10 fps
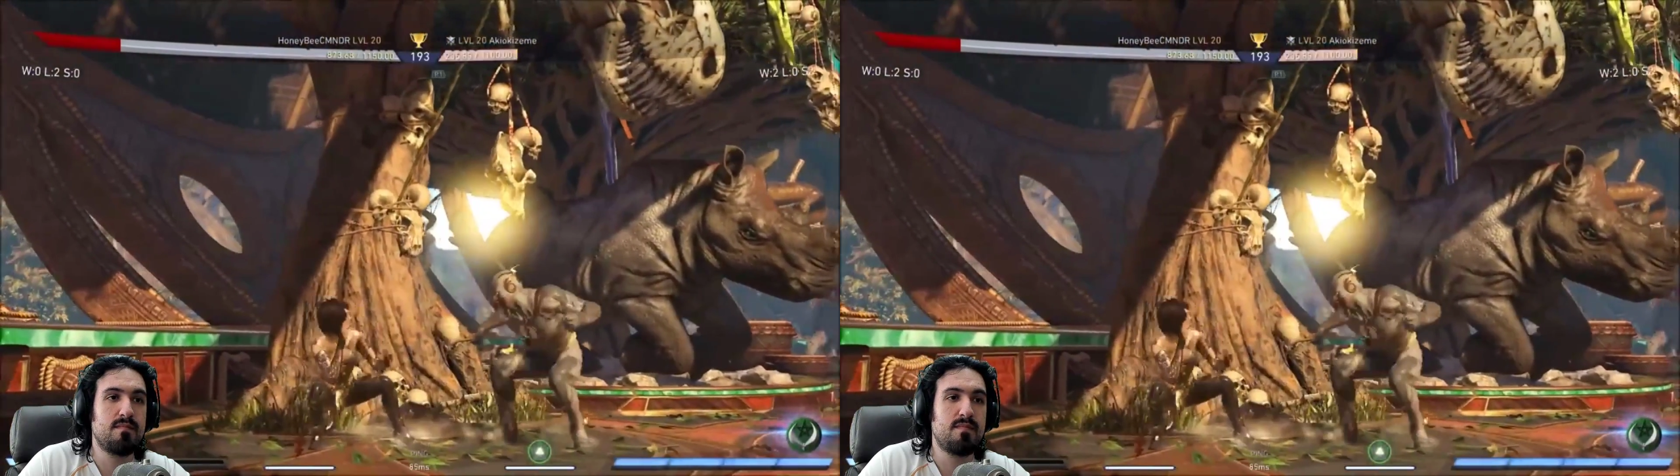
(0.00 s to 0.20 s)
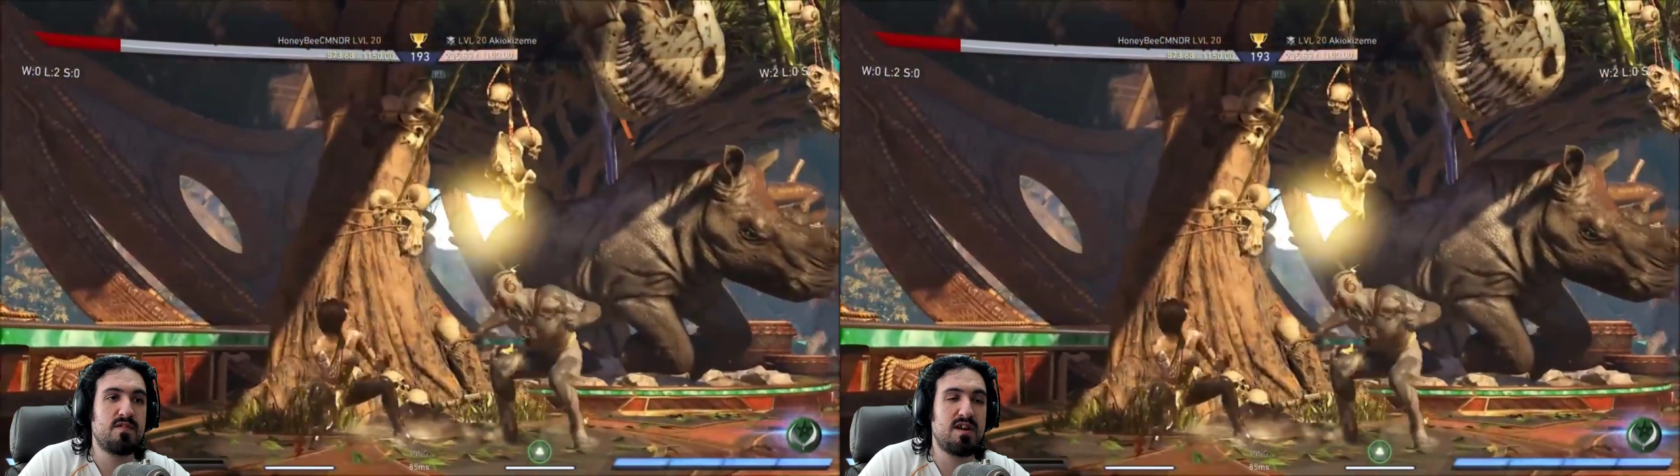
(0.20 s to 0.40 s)

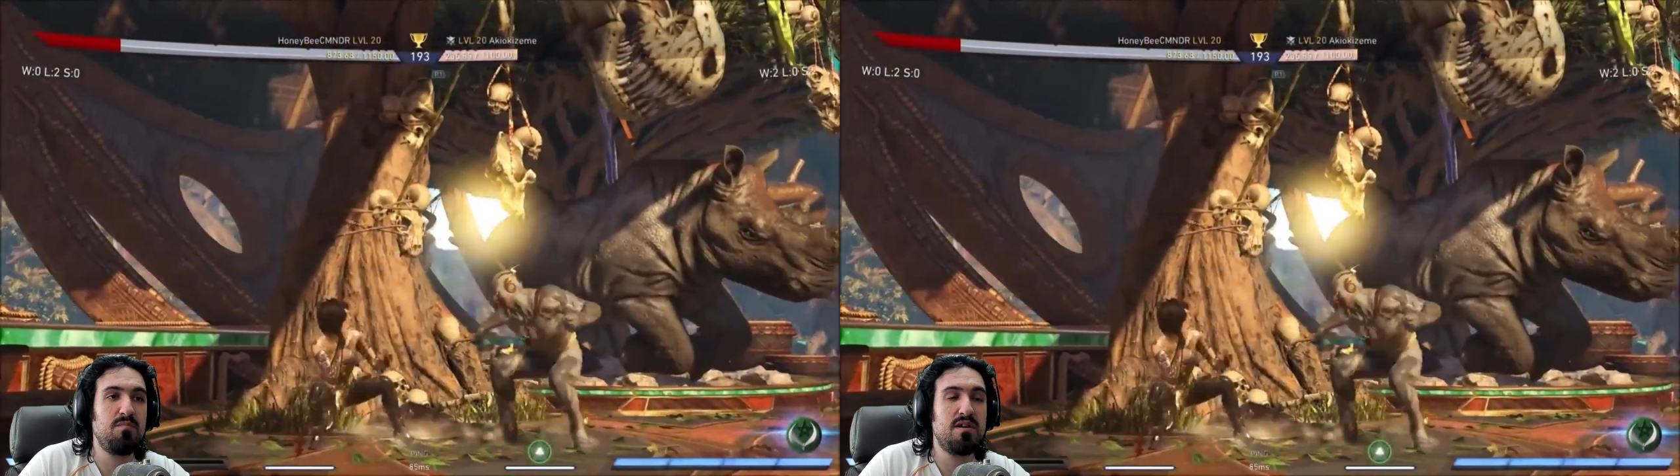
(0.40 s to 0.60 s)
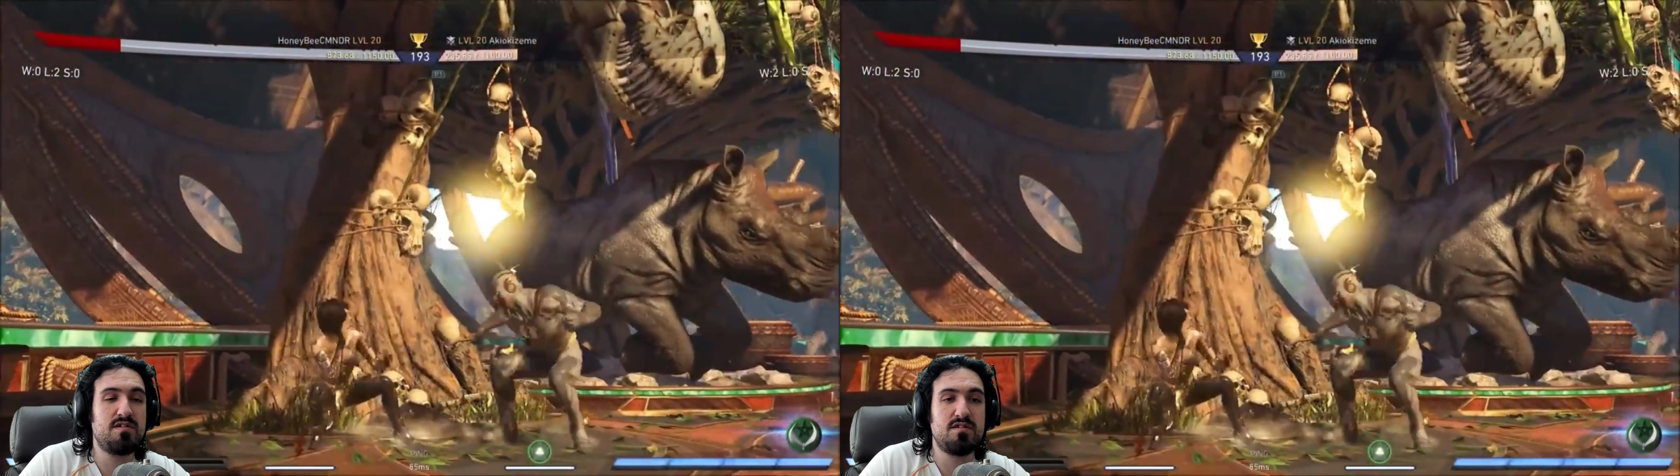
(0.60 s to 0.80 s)

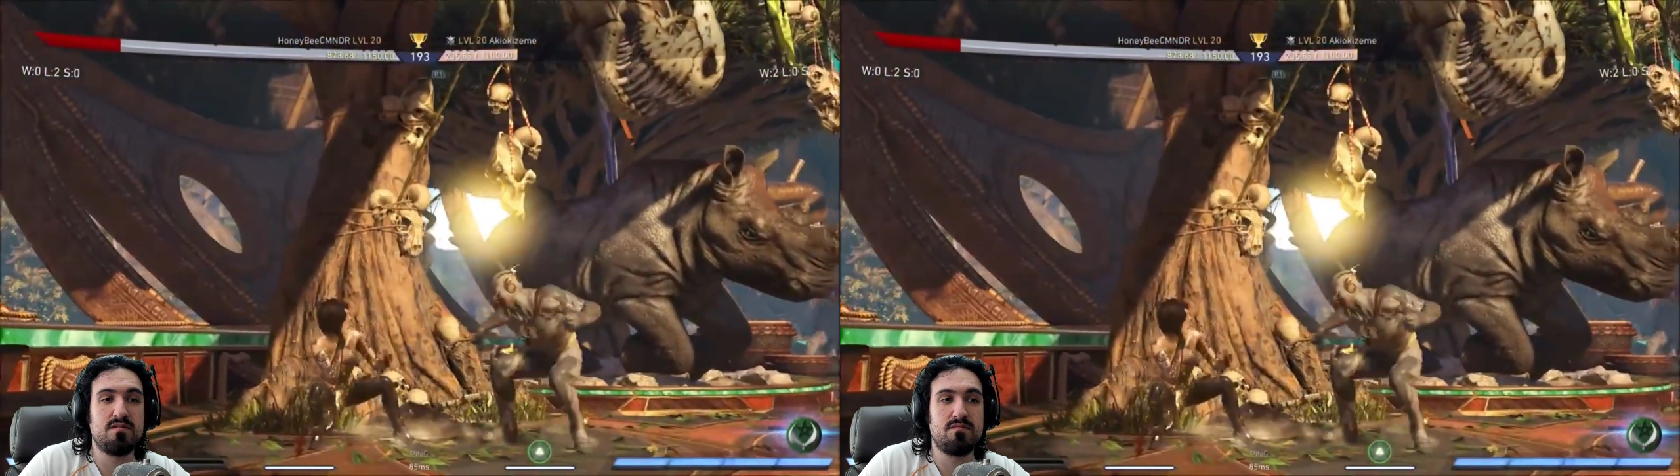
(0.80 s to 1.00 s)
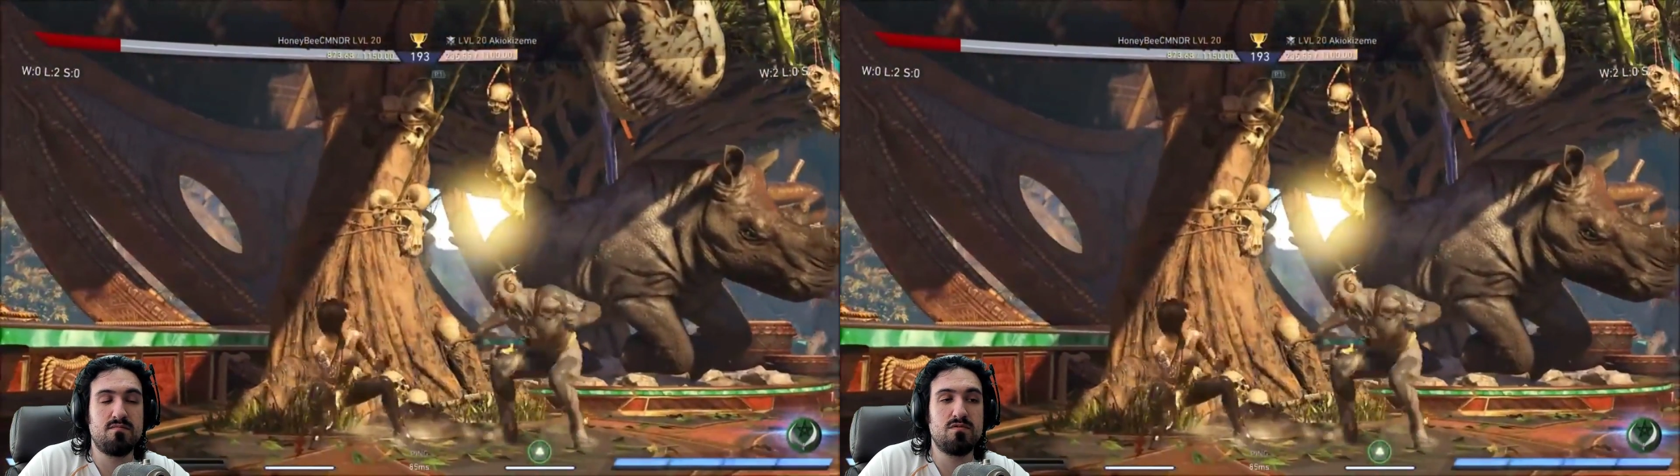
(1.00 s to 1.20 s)
Заметьте,
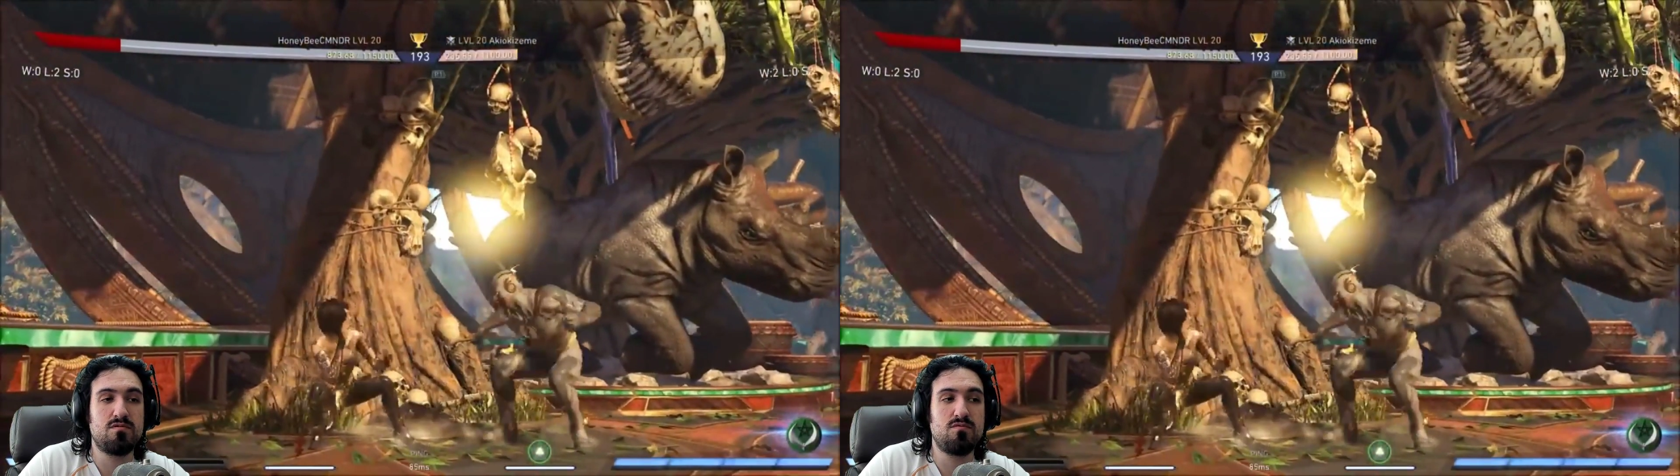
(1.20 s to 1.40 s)
вот